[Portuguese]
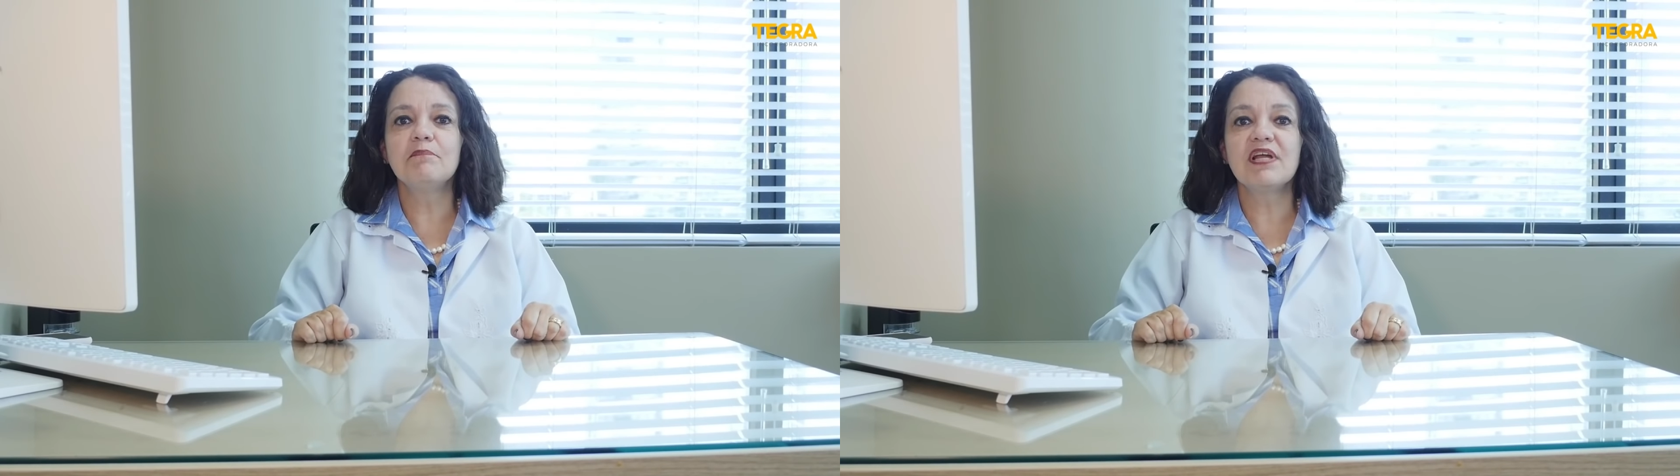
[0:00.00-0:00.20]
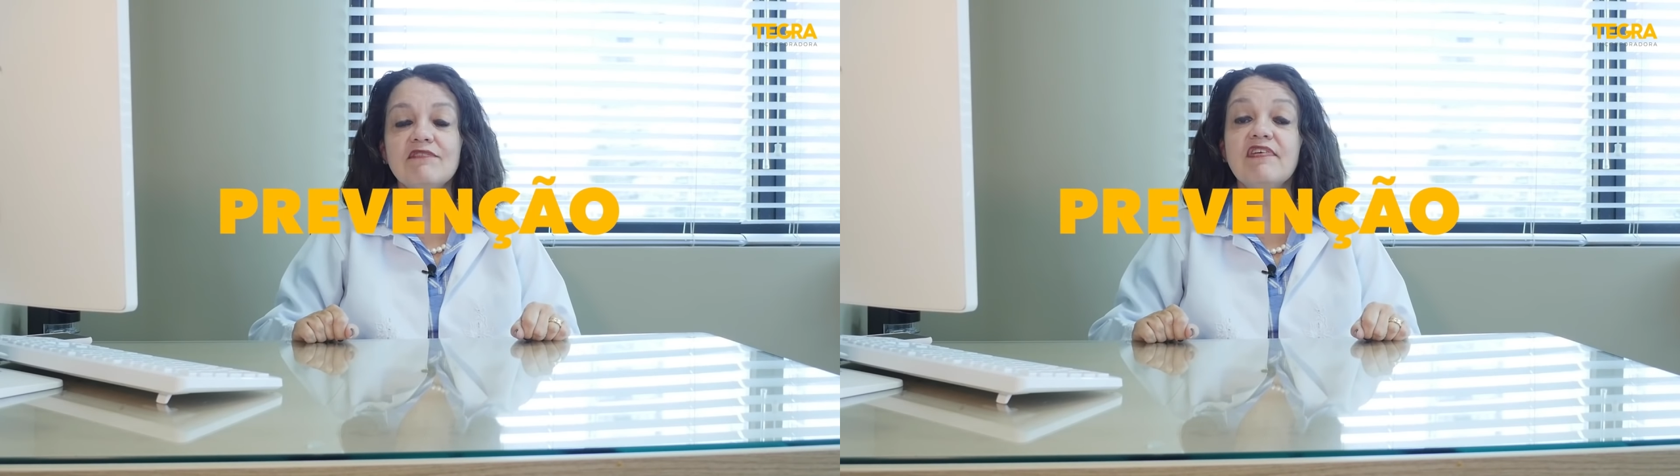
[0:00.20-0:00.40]

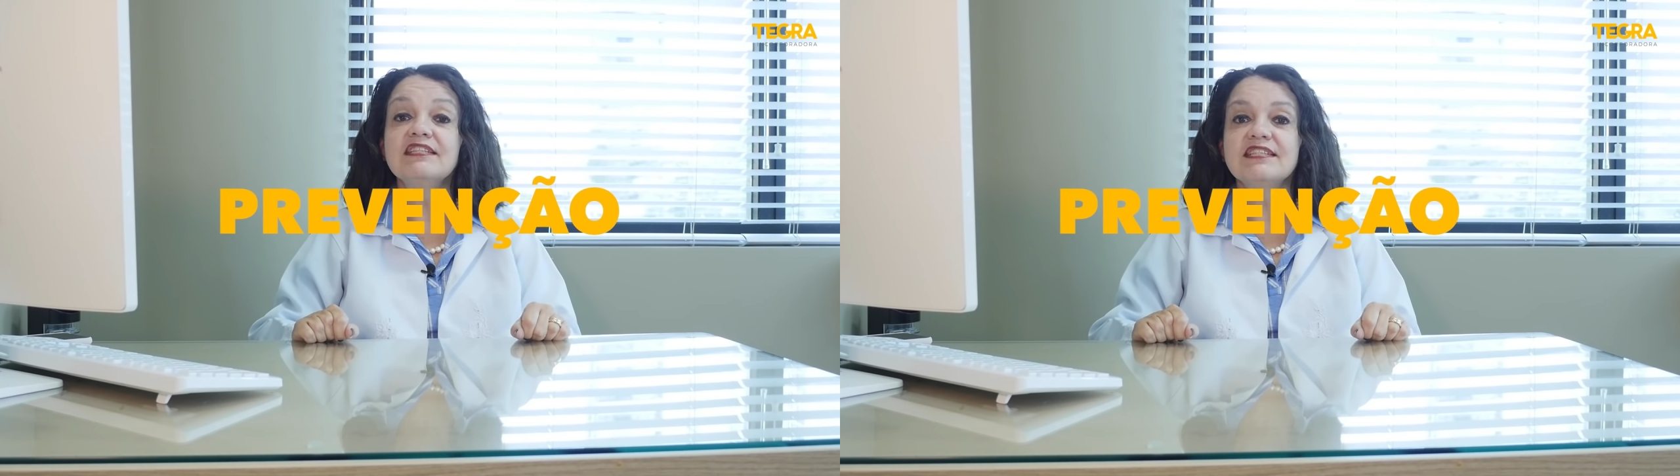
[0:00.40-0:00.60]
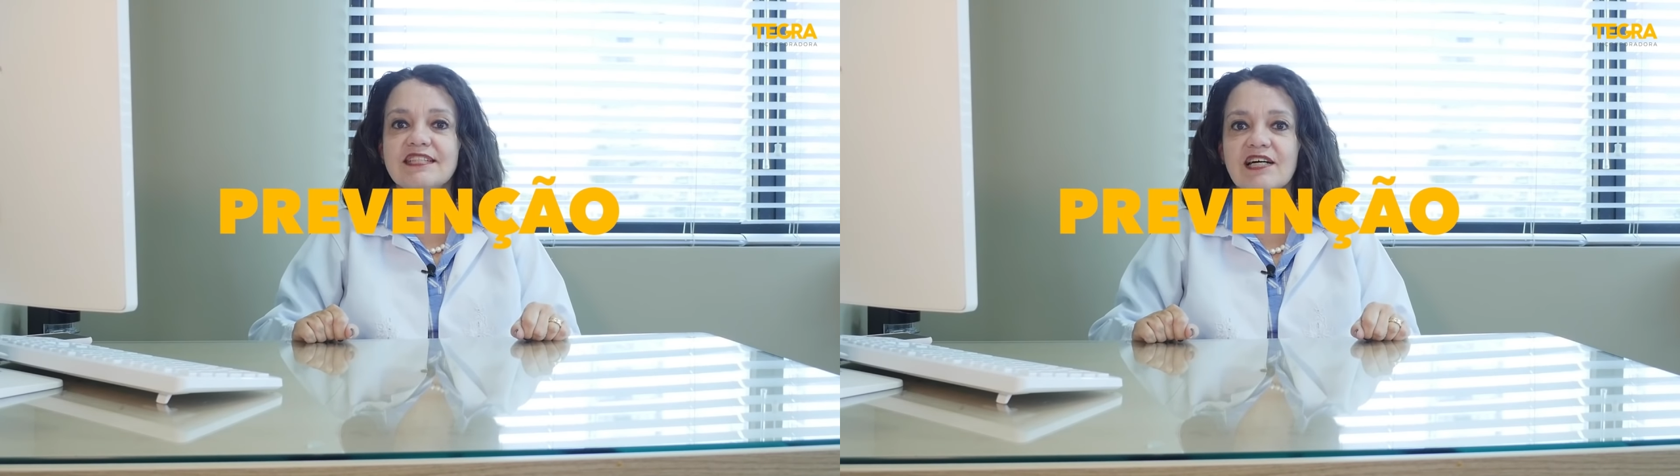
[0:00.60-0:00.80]

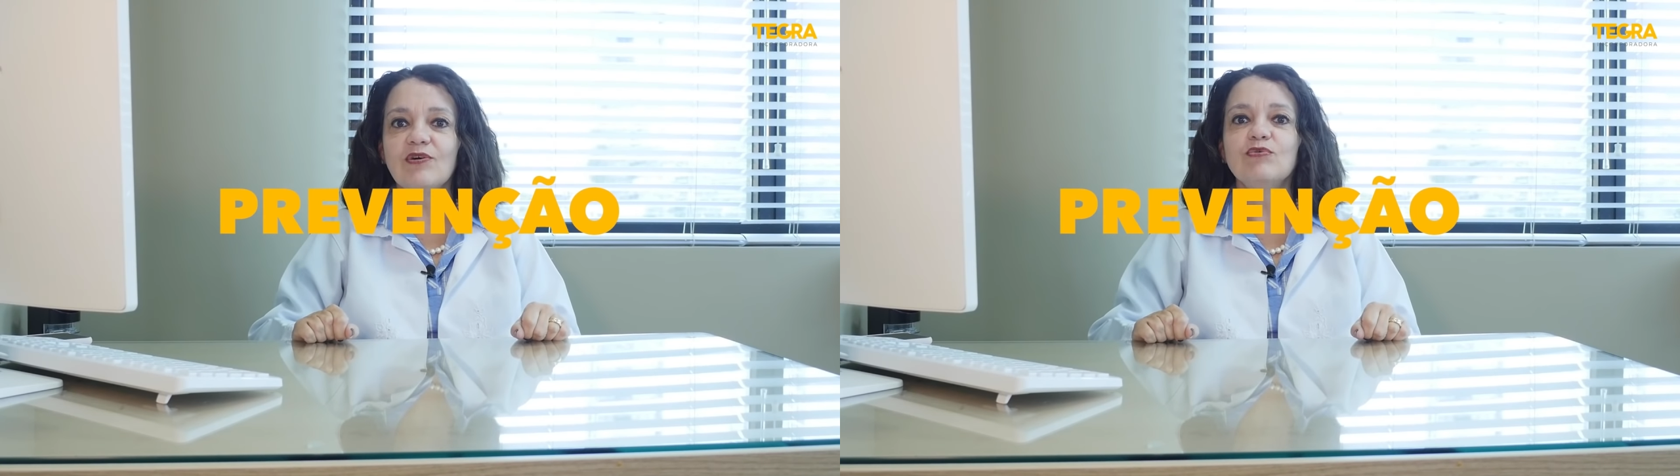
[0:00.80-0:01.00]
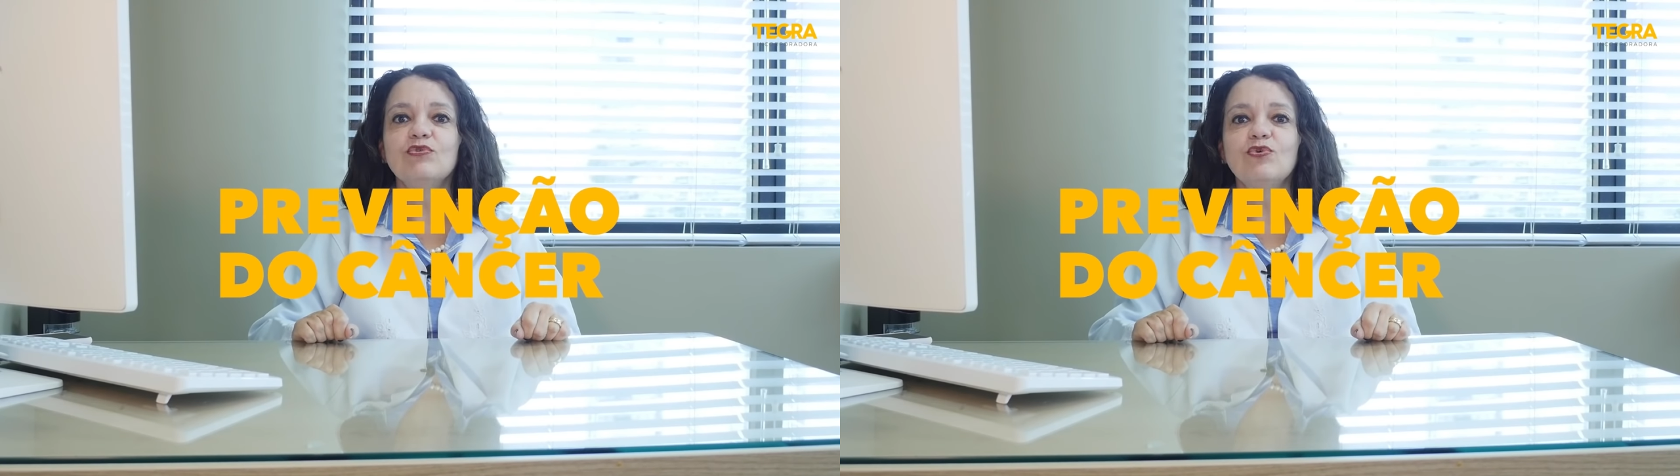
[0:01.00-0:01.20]

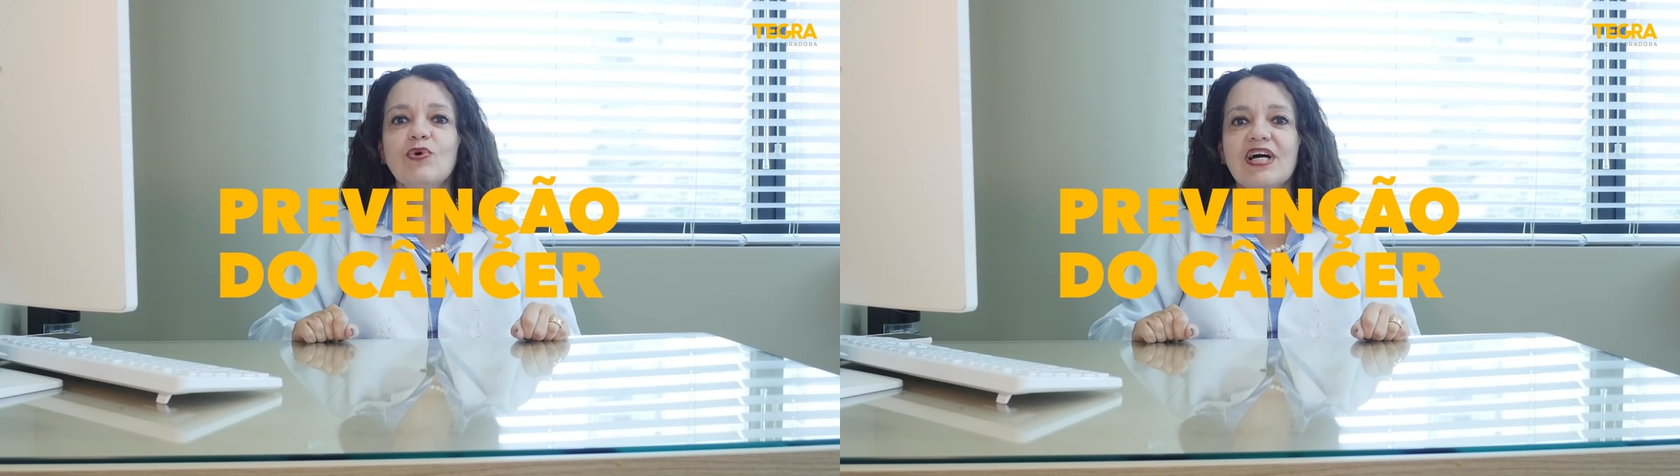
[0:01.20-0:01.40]
prevenção do